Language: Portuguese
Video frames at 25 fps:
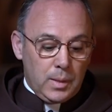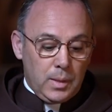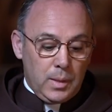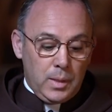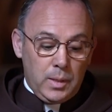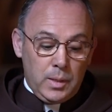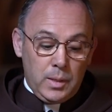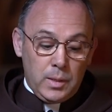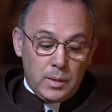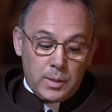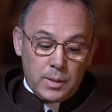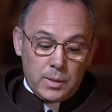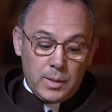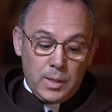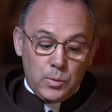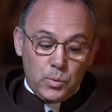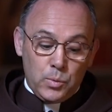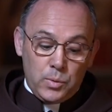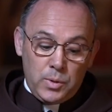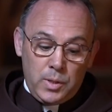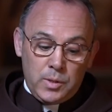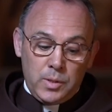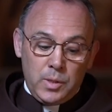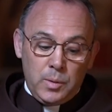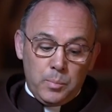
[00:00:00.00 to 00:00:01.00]
E
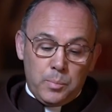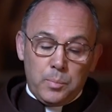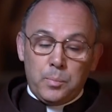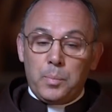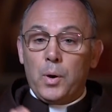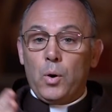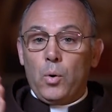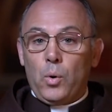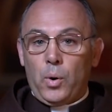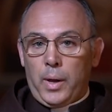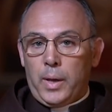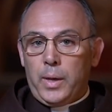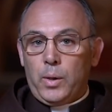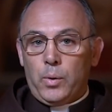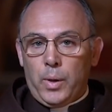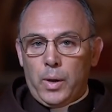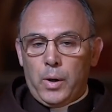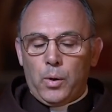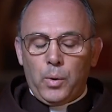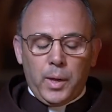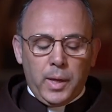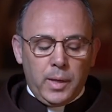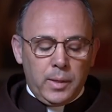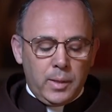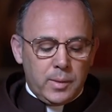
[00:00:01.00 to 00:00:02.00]
entretanto dizem para o rei, eu era
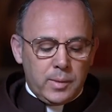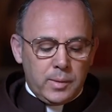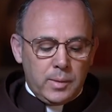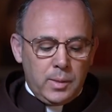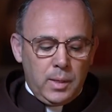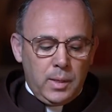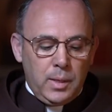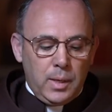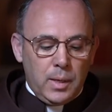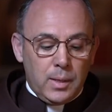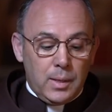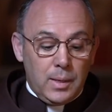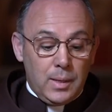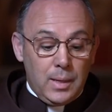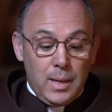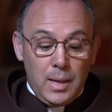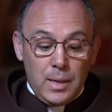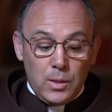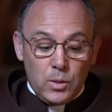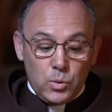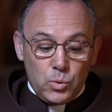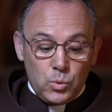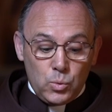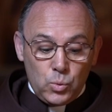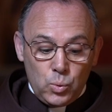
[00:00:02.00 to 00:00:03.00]
o rei da Síria,
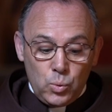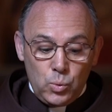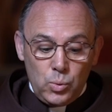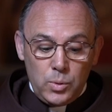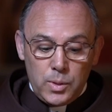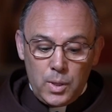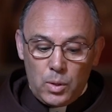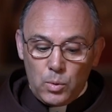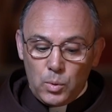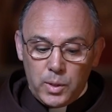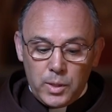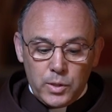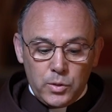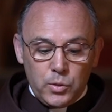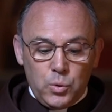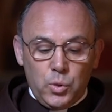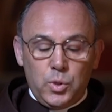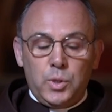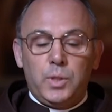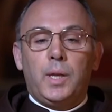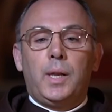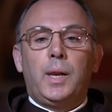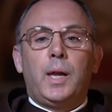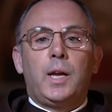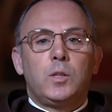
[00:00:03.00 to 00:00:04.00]
tu não
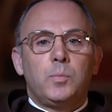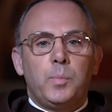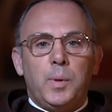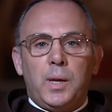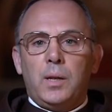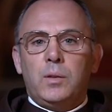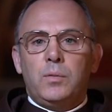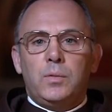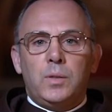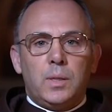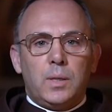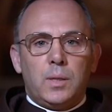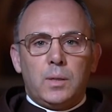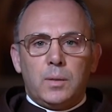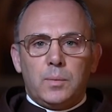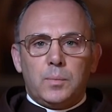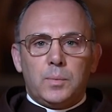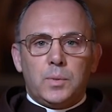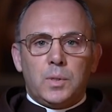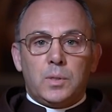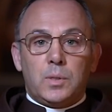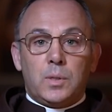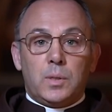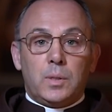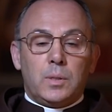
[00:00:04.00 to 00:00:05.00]
ressuscitarás para a vida. Ou
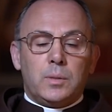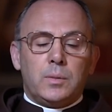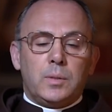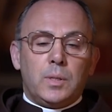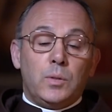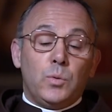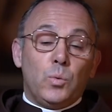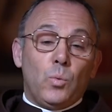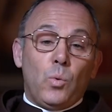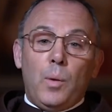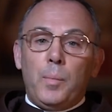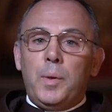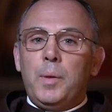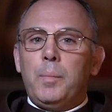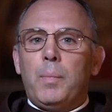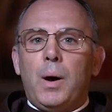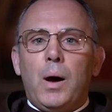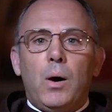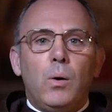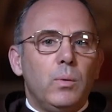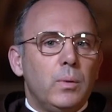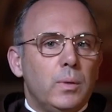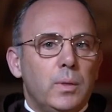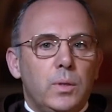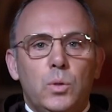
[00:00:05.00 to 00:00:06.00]
seja, sendo um homem
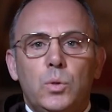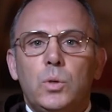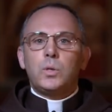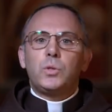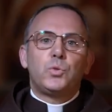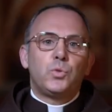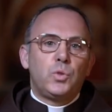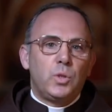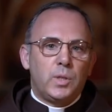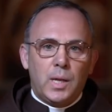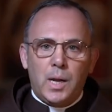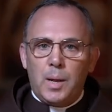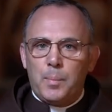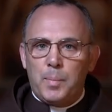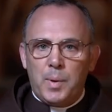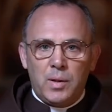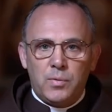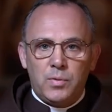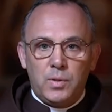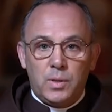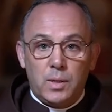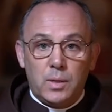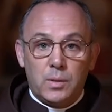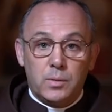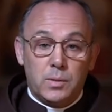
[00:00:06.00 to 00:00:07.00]
mau, não ressuscitará para a
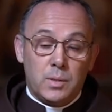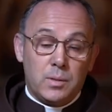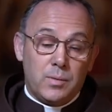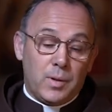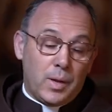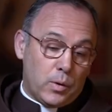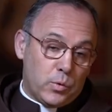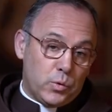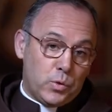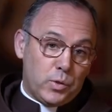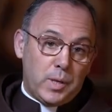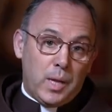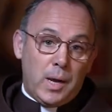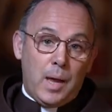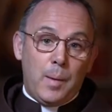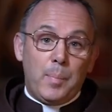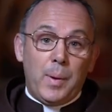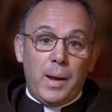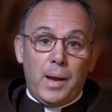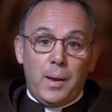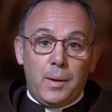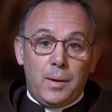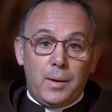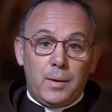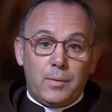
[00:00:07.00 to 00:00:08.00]
vida. Ou seja, vai ressuscitar
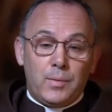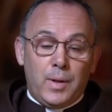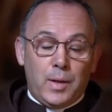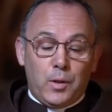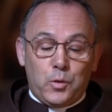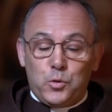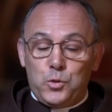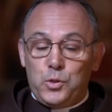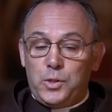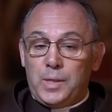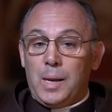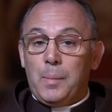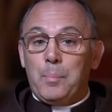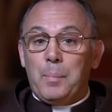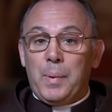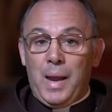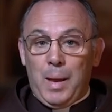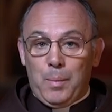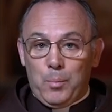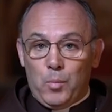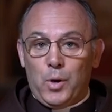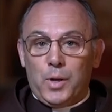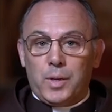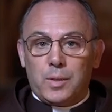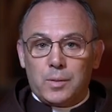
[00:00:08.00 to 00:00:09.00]
para, vai ressuscitar para
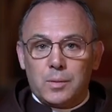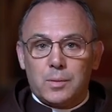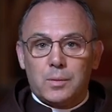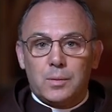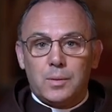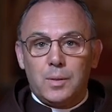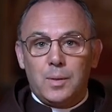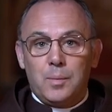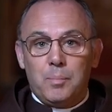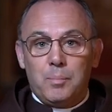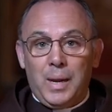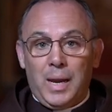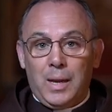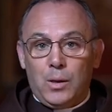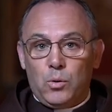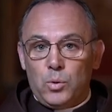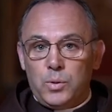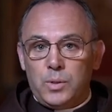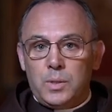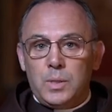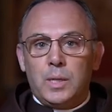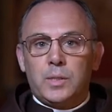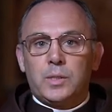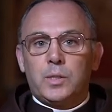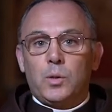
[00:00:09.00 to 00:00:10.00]
a morte, para a
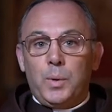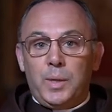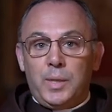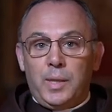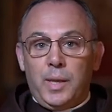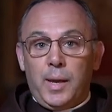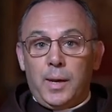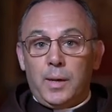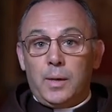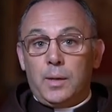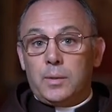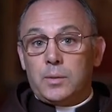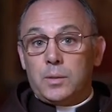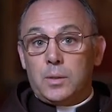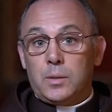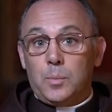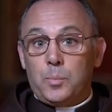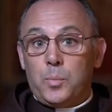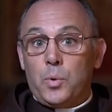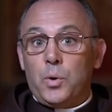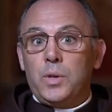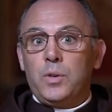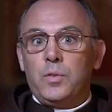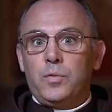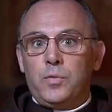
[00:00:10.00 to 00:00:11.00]
condenação eterna, ou seja,
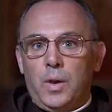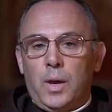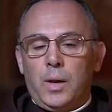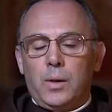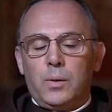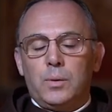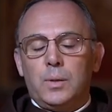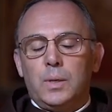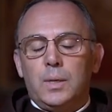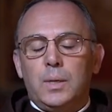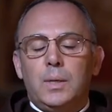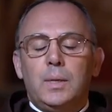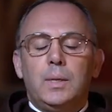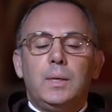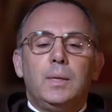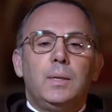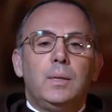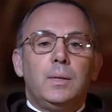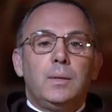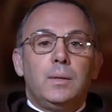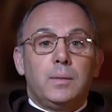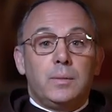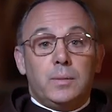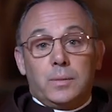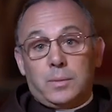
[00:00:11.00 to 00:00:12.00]
para o inferno.
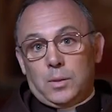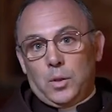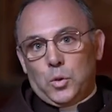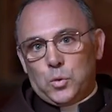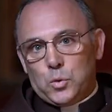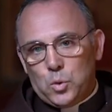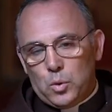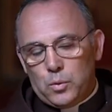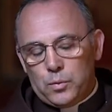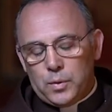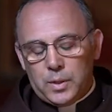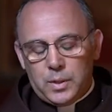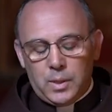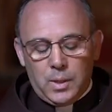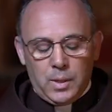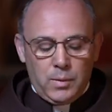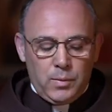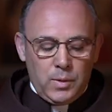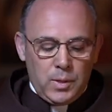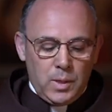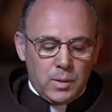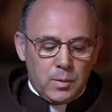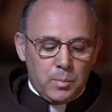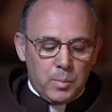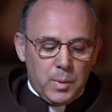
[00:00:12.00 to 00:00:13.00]
Se não se converter,
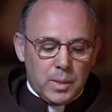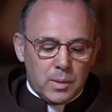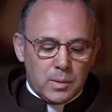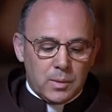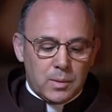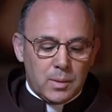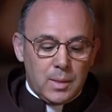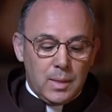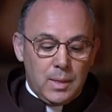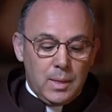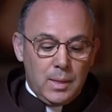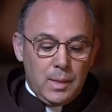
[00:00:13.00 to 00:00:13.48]
evidentemente.